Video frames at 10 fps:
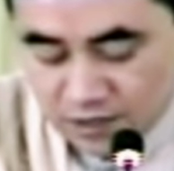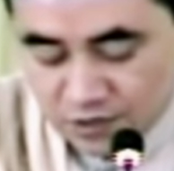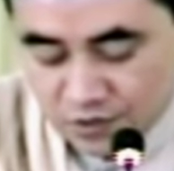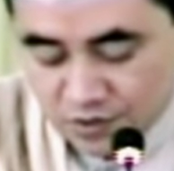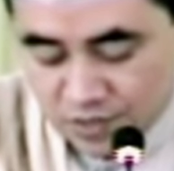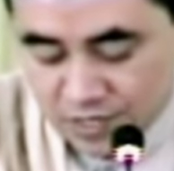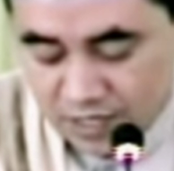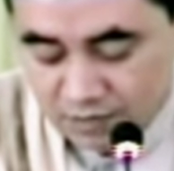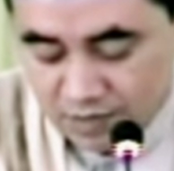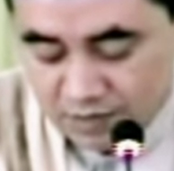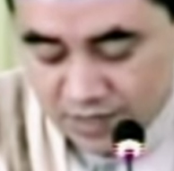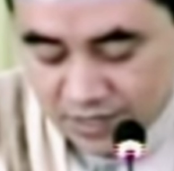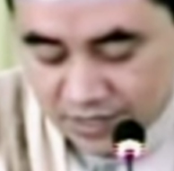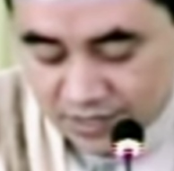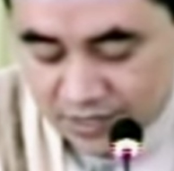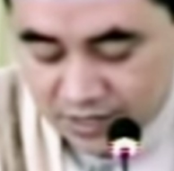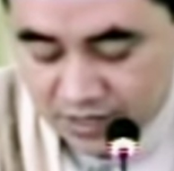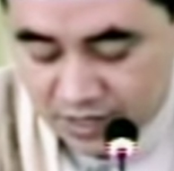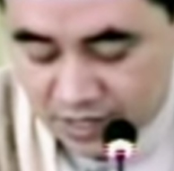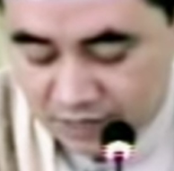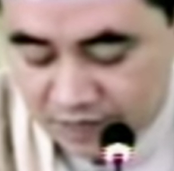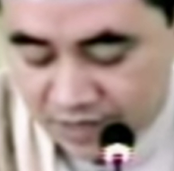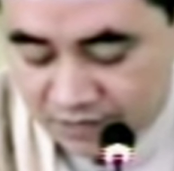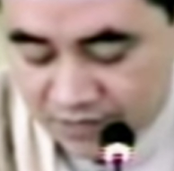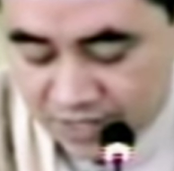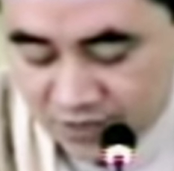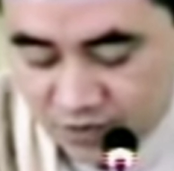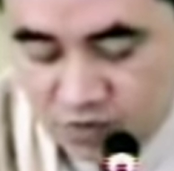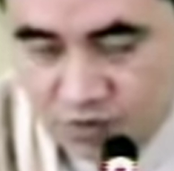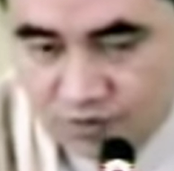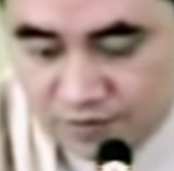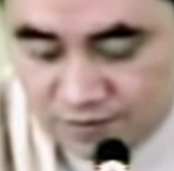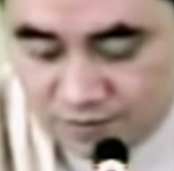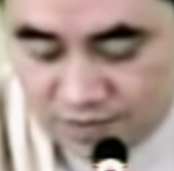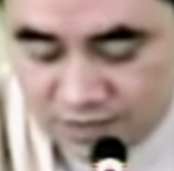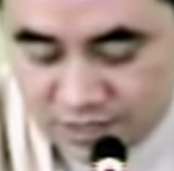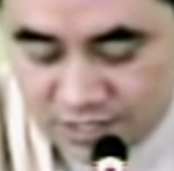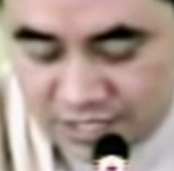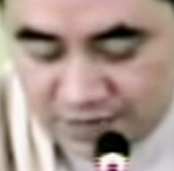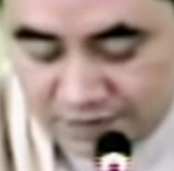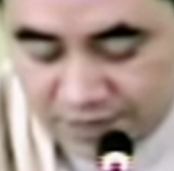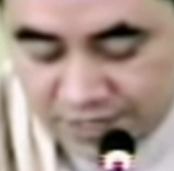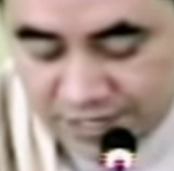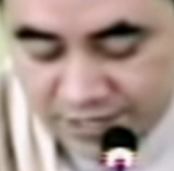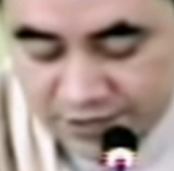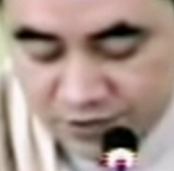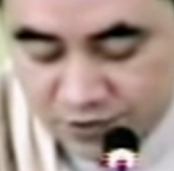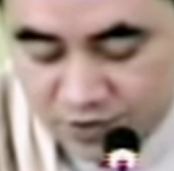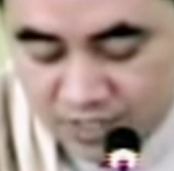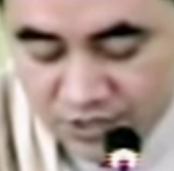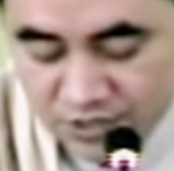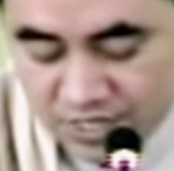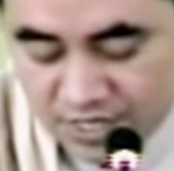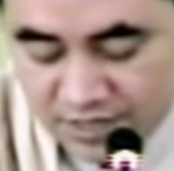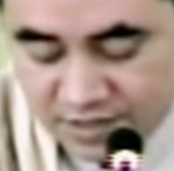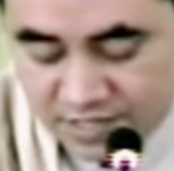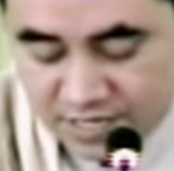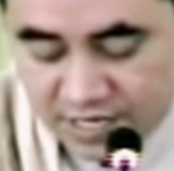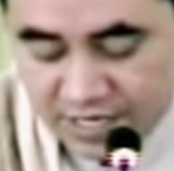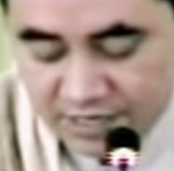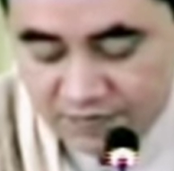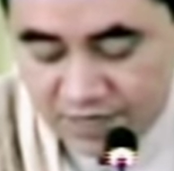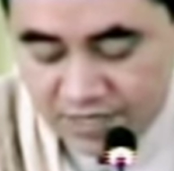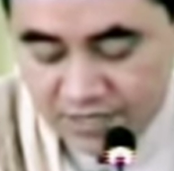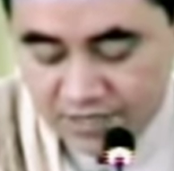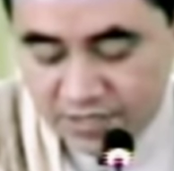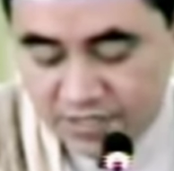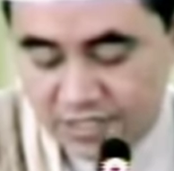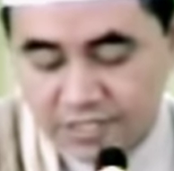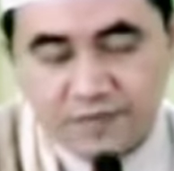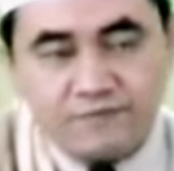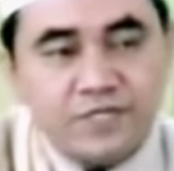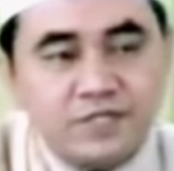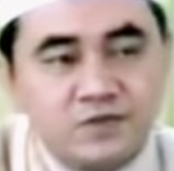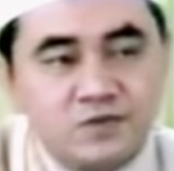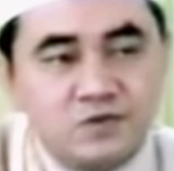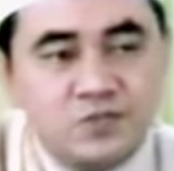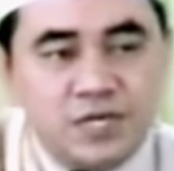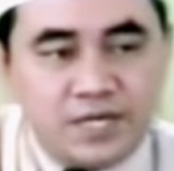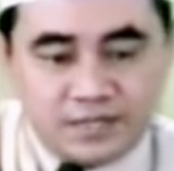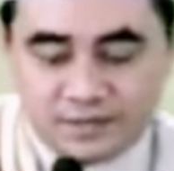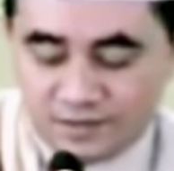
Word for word: Surga memiliki delapan pintu Siapa yang suka salat akan dipanggil dari pintu salat